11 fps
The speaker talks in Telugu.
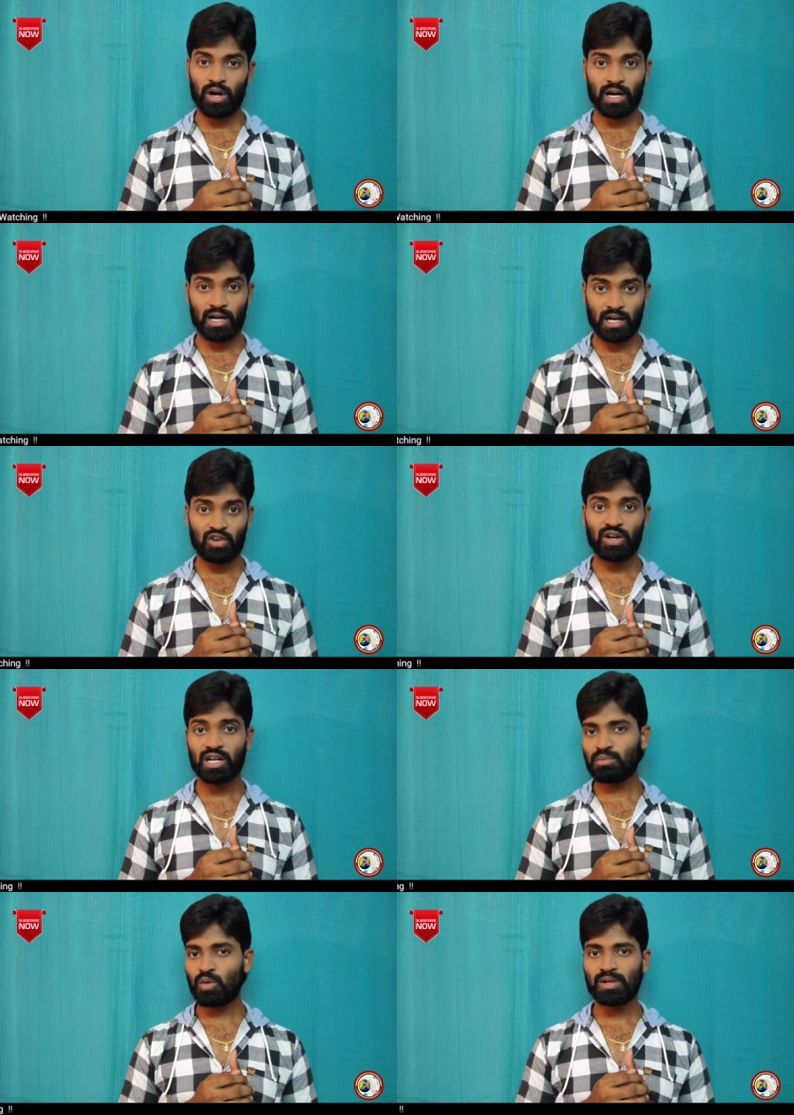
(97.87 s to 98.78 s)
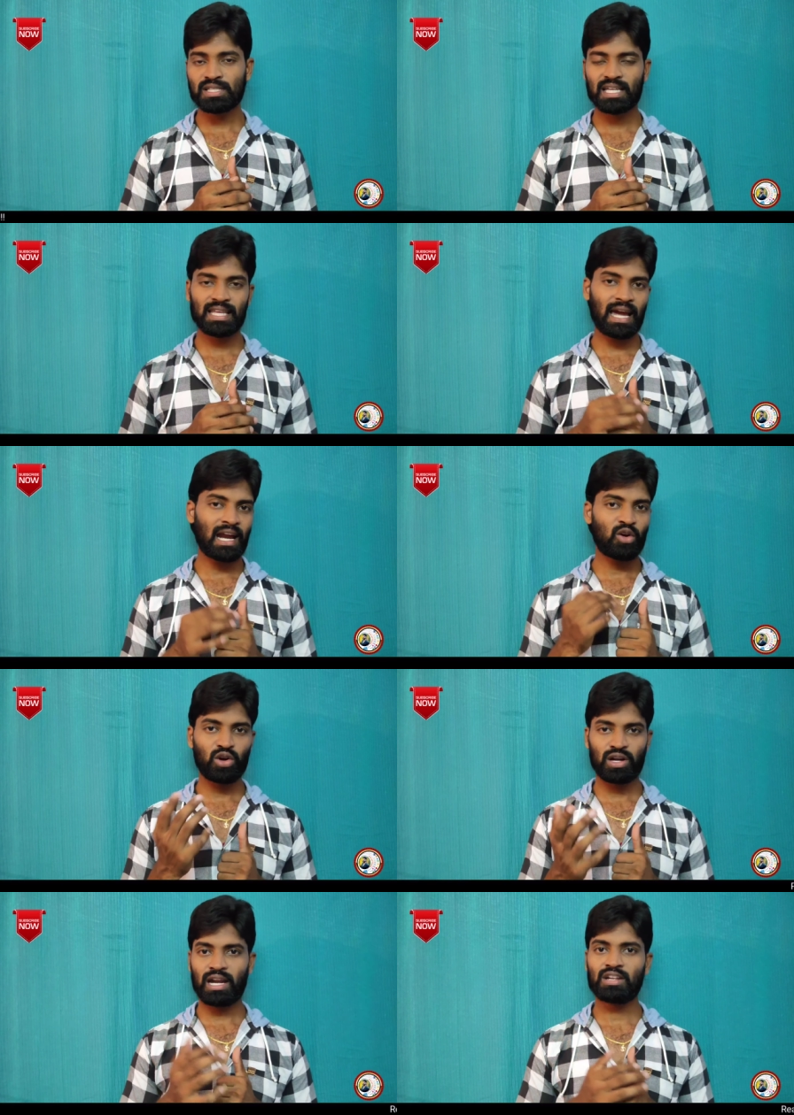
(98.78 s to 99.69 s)
ఒక ట్వంటీ మొబైల్స్కి అయితే
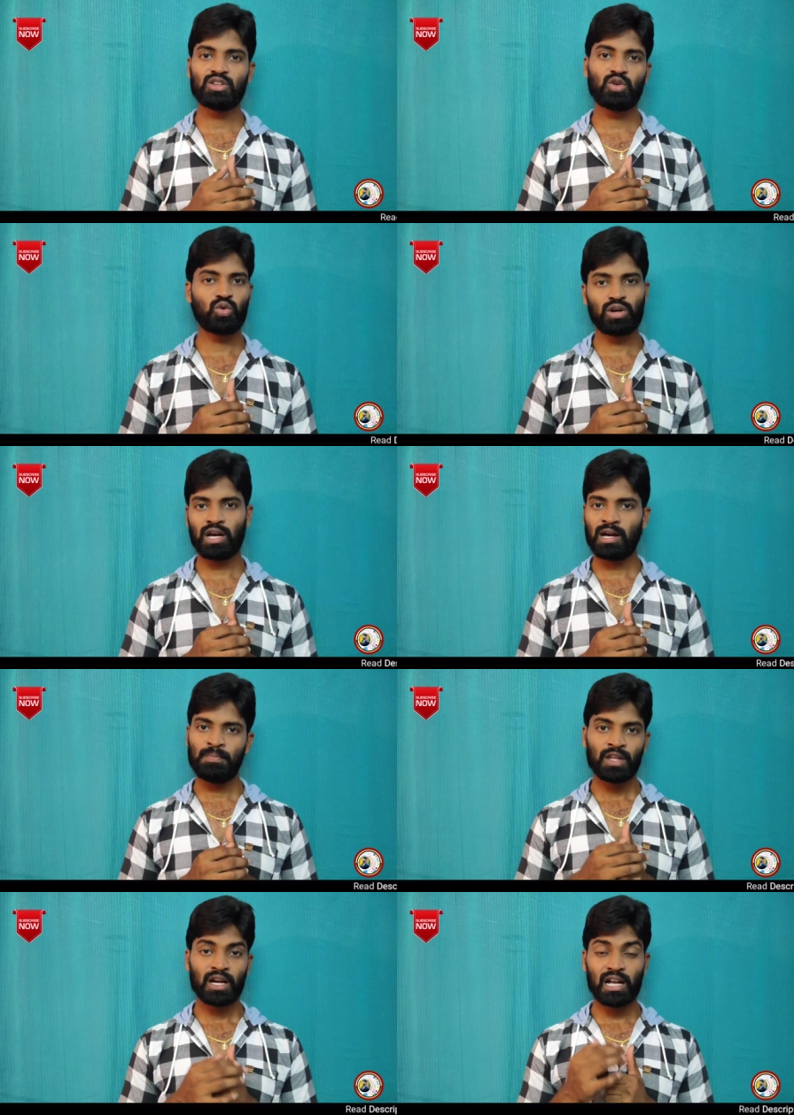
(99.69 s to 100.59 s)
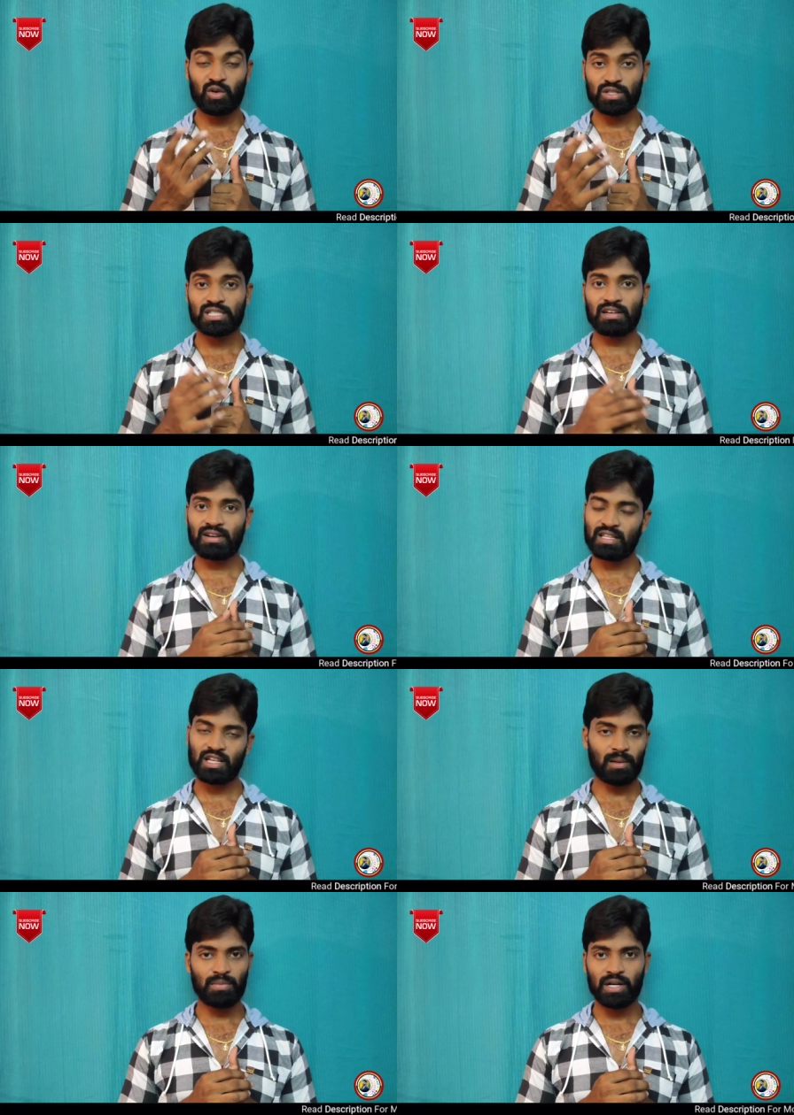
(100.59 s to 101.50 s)
ఆండ్రాయిడ్ టెన్తో కూడిన కలర్ వైస్ సెవెన్
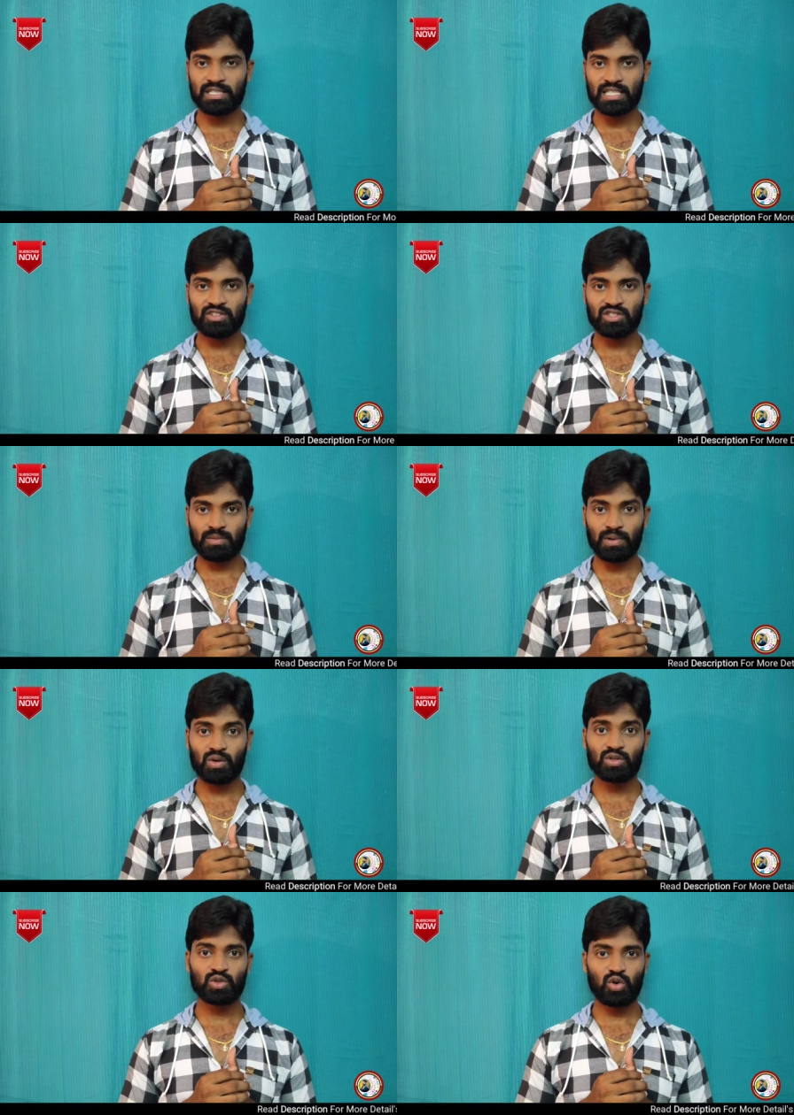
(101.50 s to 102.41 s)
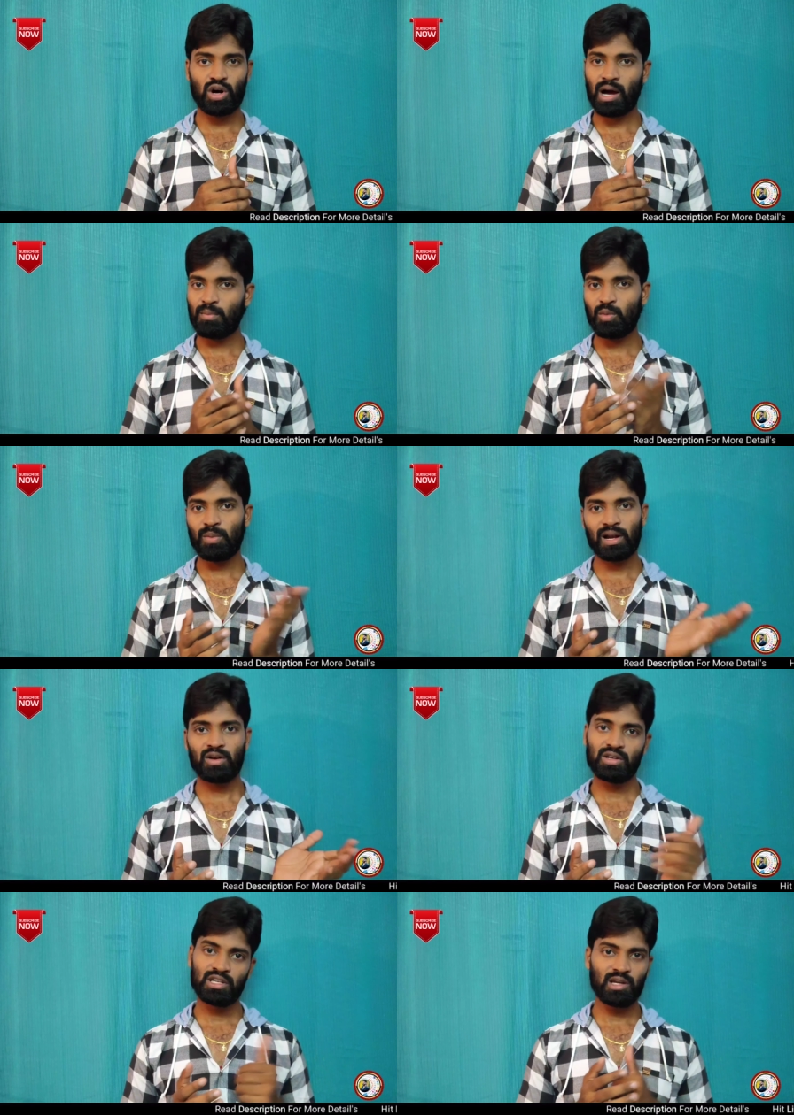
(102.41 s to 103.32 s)
అయితే అప్డేట్ చేస్తామని చెప్పారు సో ఆ మొబైల్
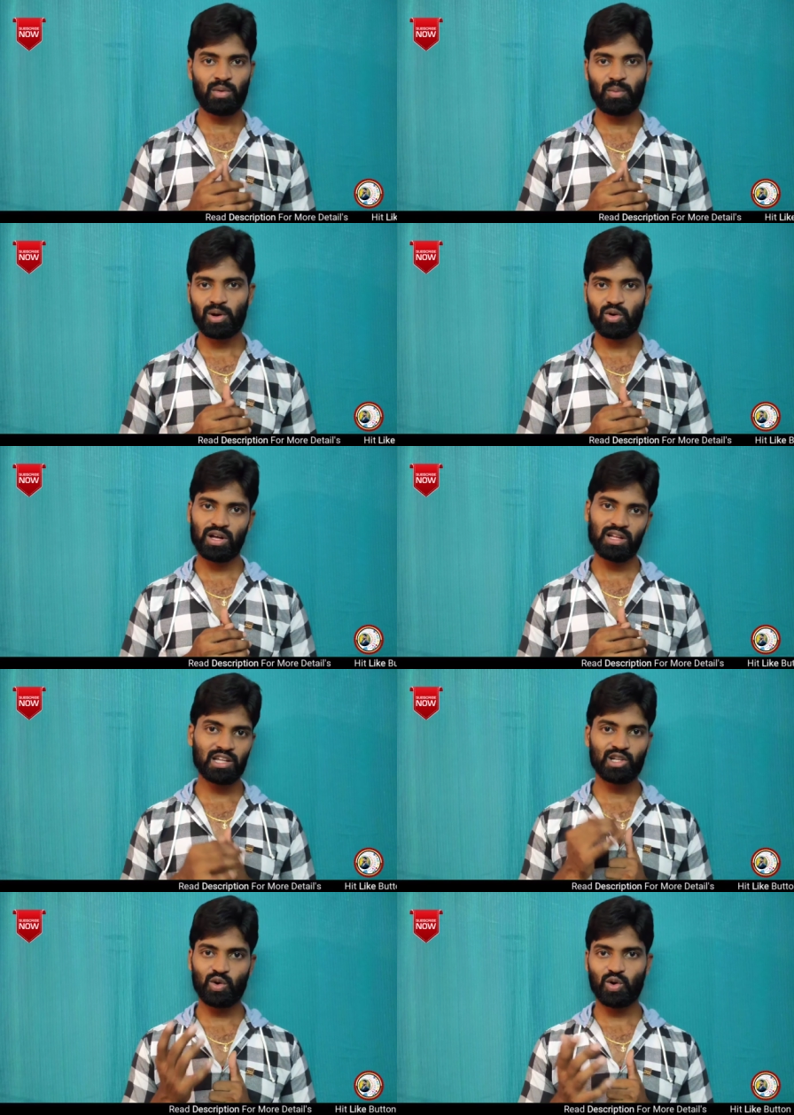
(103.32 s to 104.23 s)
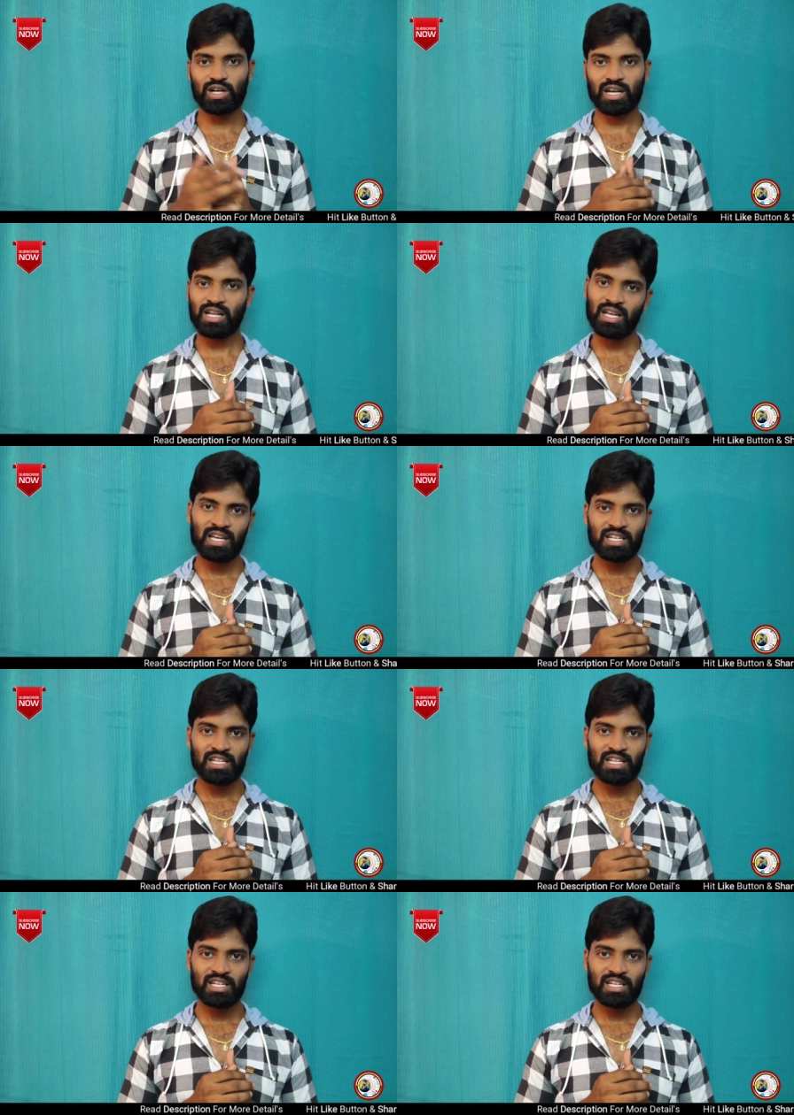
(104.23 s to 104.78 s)
ఈ మొబైల్ కూడా అందరూ ఒకటని